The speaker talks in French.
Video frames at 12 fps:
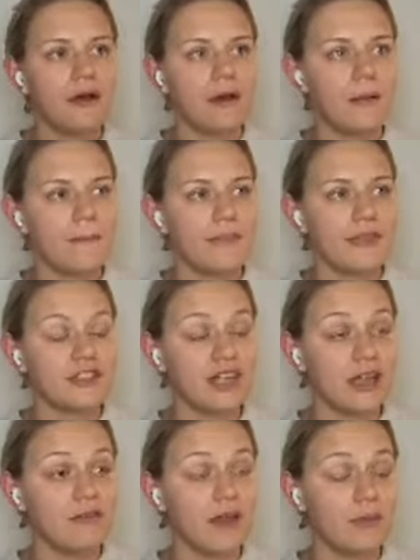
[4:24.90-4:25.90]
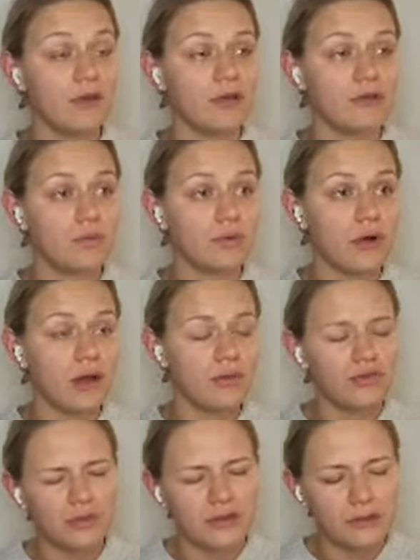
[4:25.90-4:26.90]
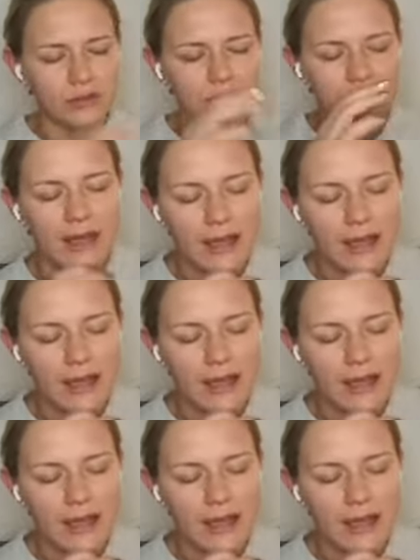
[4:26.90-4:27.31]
Euh, j'arrive vraiment à ce point-là où je me dis ok,